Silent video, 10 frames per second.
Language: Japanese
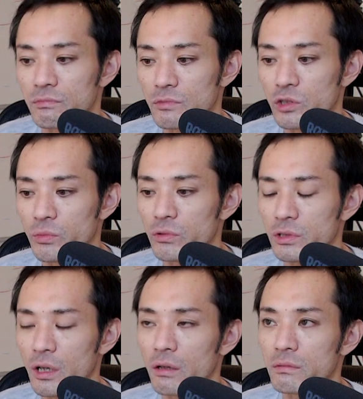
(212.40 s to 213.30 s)
久保
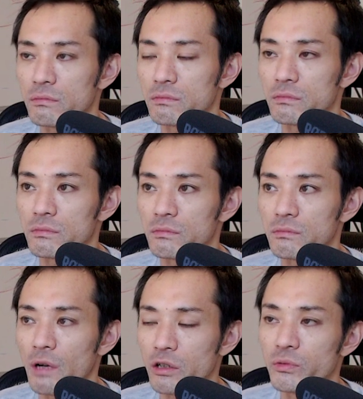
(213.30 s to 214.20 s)
さん、
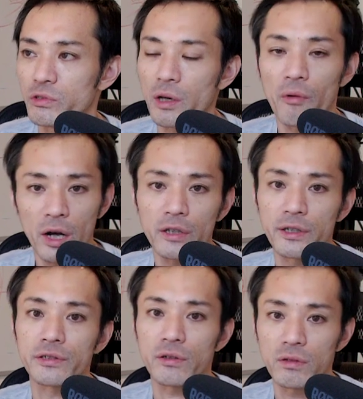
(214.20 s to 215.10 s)
まあ、久保さんは分かん
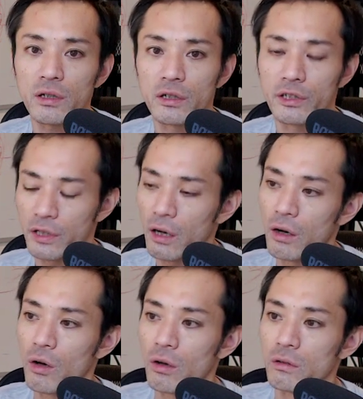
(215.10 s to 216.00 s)
ないですけどね。いや、
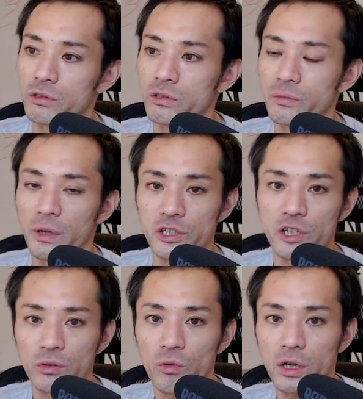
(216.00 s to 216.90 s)
スーパーに
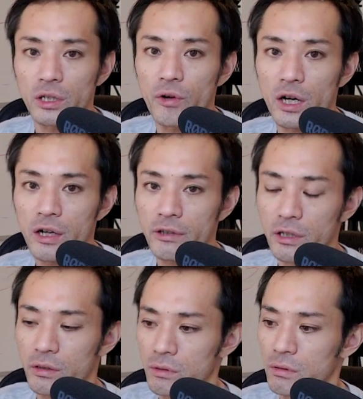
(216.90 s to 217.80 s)
ちゃんとお金を払わ
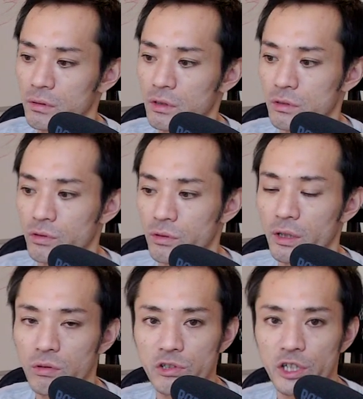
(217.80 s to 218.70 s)
ないと、それ
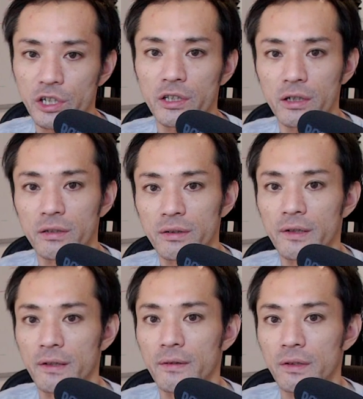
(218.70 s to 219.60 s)
は取っちゃいけない。
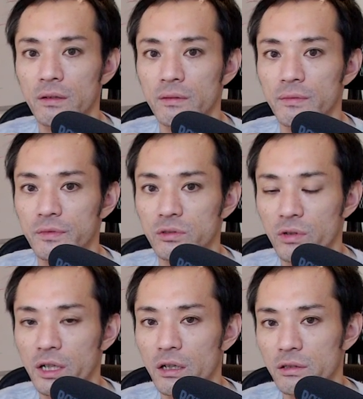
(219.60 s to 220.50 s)

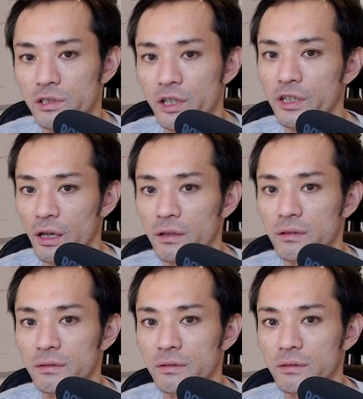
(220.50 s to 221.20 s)
それが正義だ。